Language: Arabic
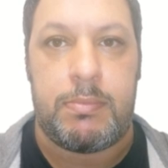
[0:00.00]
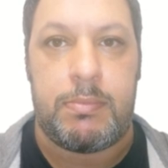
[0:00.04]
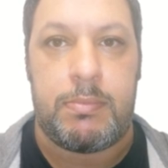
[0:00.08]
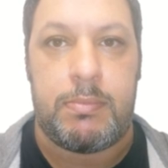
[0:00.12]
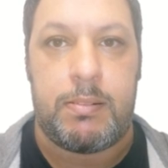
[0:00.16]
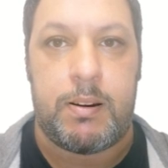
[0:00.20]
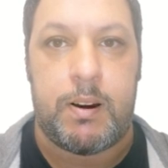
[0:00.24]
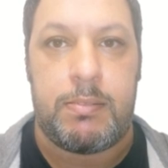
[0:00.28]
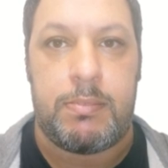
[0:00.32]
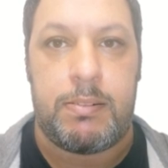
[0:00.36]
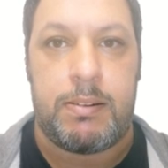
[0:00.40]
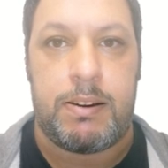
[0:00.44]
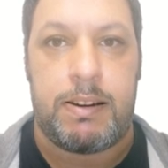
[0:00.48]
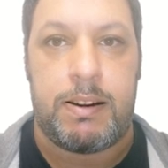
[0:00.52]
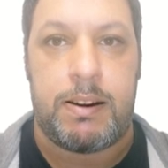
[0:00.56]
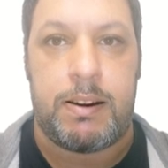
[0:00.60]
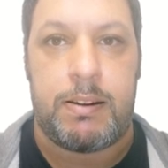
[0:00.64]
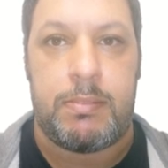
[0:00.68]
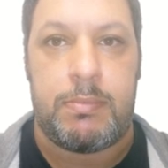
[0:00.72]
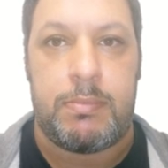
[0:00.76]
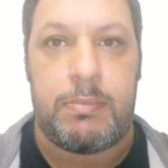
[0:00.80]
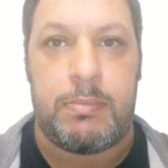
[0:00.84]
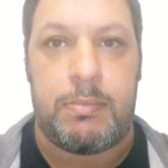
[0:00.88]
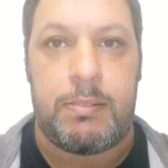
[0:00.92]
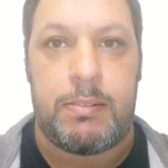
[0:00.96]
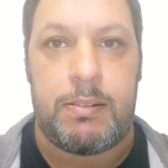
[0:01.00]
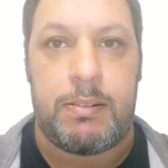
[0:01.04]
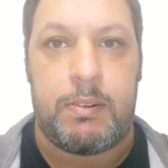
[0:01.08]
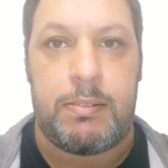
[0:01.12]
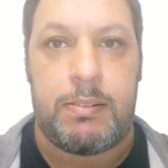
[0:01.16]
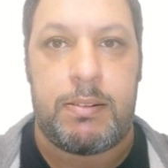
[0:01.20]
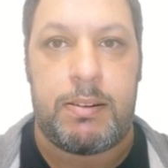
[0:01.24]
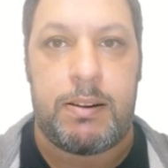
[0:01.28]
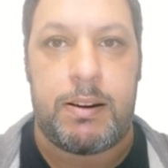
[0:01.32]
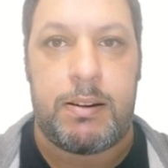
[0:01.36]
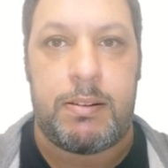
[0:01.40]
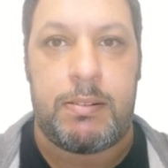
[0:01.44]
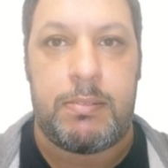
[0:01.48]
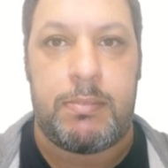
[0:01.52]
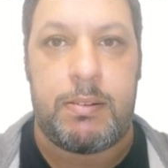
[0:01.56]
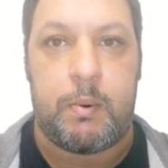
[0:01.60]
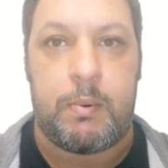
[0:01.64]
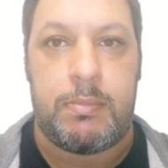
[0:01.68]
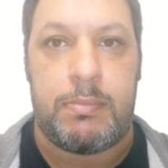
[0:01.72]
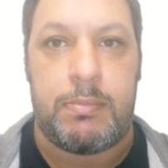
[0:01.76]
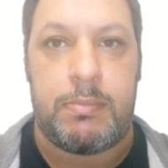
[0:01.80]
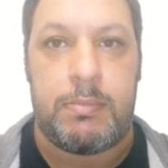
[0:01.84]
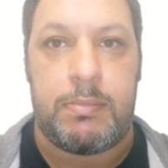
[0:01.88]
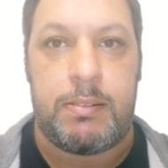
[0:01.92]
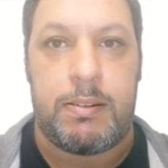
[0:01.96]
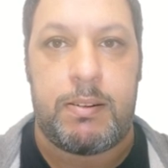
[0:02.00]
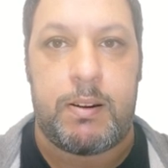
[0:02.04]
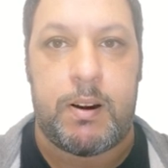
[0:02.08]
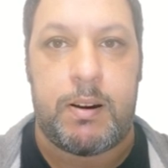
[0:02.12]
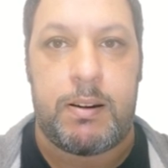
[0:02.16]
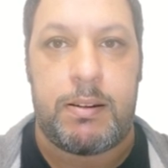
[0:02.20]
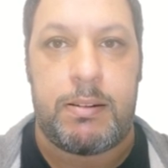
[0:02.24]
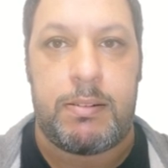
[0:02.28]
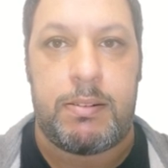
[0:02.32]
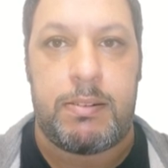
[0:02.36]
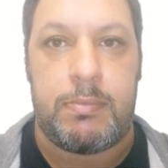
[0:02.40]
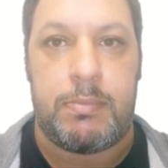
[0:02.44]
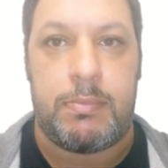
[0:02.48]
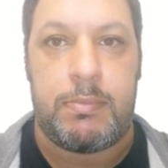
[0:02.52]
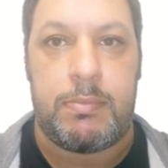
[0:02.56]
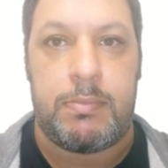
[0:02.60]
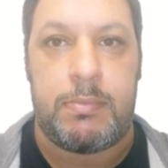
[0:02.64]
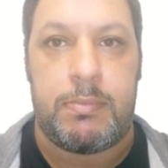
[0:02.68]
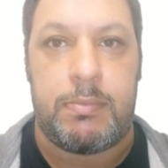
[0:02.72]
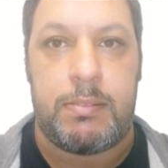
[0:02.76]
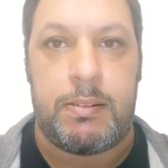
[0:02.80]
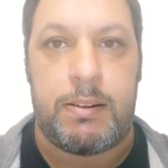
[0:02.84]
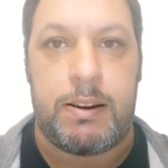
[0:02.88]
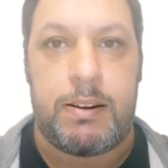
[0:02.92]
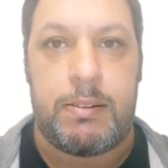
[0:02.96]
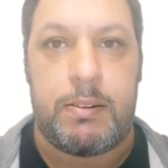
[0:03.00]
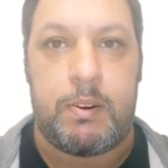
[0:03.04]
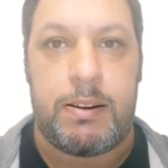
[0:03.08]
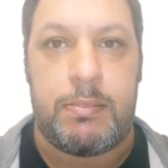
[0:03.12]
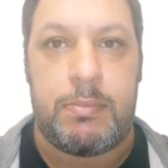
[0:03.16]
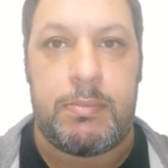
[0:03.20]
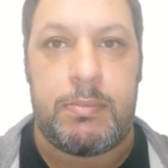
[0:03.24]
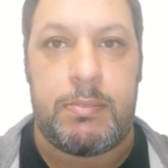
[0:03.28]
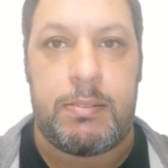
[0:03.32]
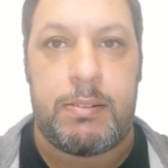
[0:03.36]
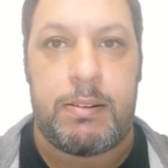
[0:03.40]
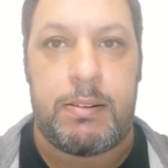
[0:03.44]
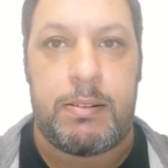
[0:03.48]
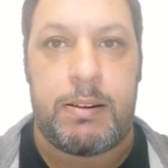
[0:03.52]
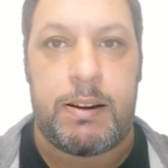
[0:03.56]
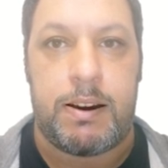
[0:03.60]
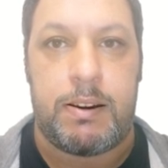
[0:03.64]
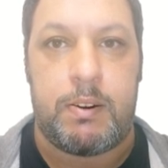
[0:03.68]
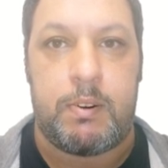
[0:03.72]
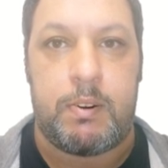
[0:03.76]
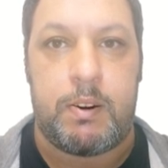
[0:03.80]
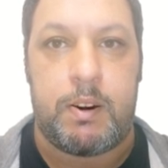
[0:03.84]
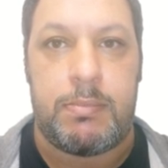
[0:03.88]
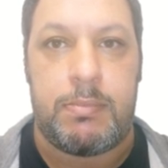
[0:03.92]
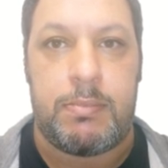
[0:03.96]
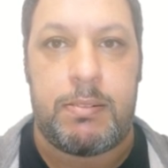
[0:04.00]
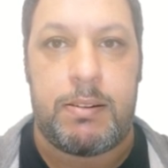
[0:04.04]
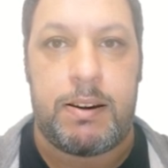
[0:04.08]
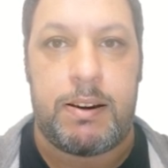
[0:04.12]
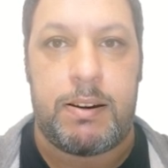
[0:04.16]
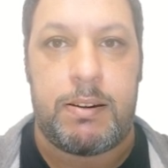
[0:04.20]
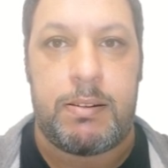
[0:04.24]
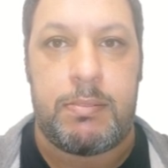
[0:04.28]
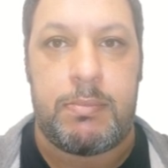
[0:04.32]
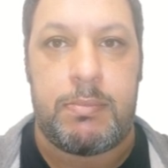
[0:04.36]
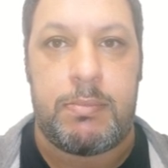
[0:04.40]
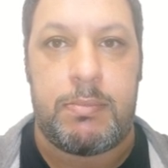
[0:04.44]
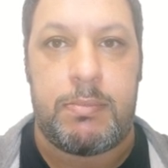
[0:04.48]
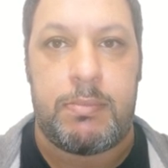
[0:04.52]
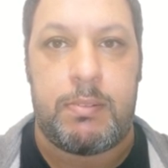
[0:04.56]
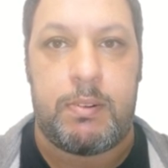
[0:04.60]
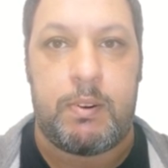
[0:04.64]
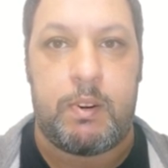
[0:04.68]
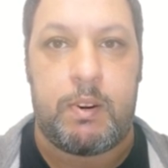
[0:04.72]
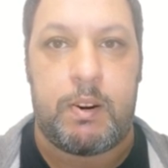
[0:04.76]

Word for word: هي مصر وقطر والإمارات بكميات كبيرة ما